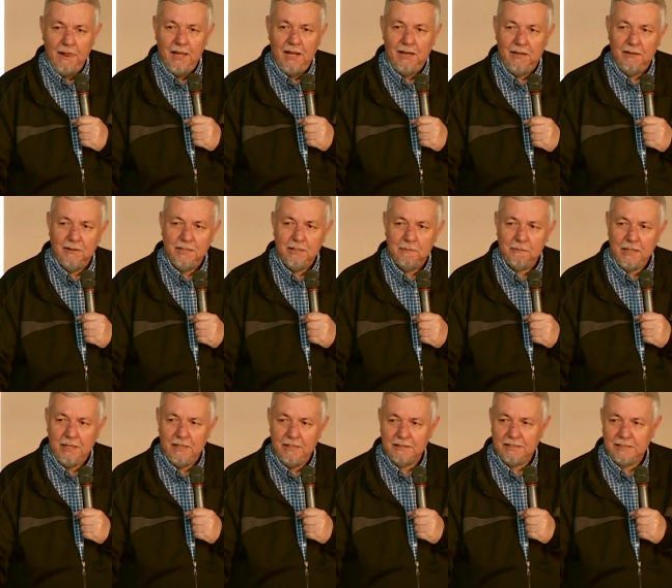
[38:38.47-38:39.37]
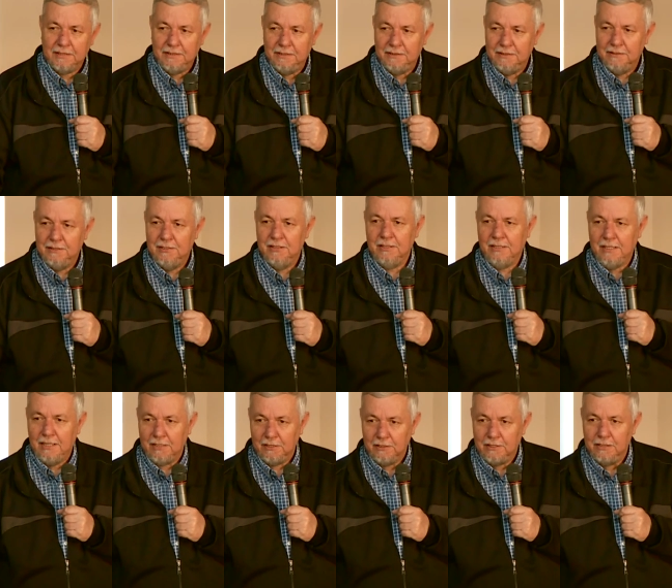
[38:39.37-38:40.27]
A ona miała takie
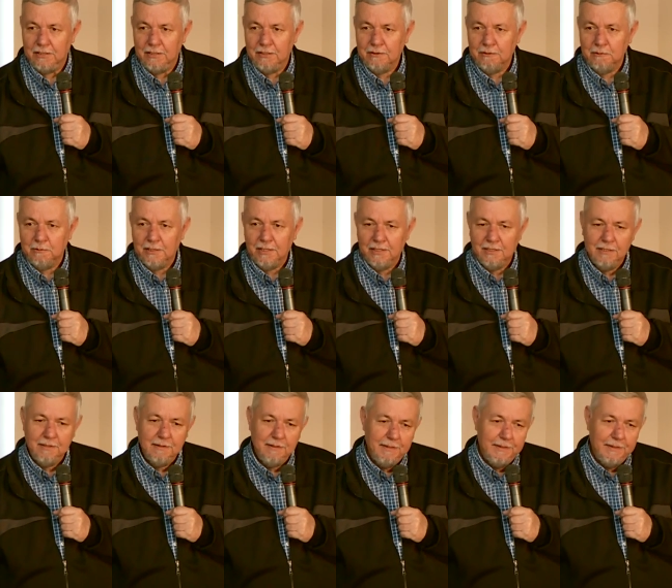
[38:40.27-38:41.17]
ganki, które